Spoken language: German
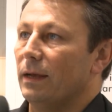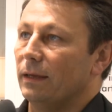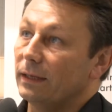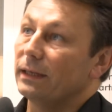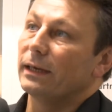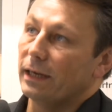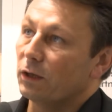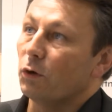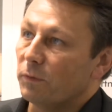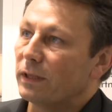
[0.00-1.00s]
Ja, die
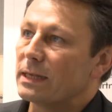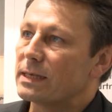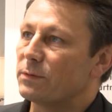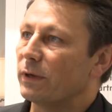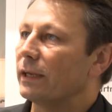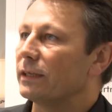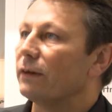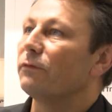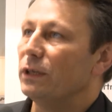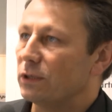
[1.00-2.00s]
Kernkompetenz ist wirklich
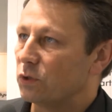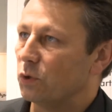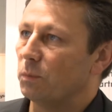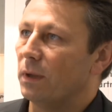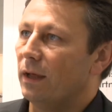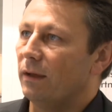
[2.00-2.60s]
Erfindertum.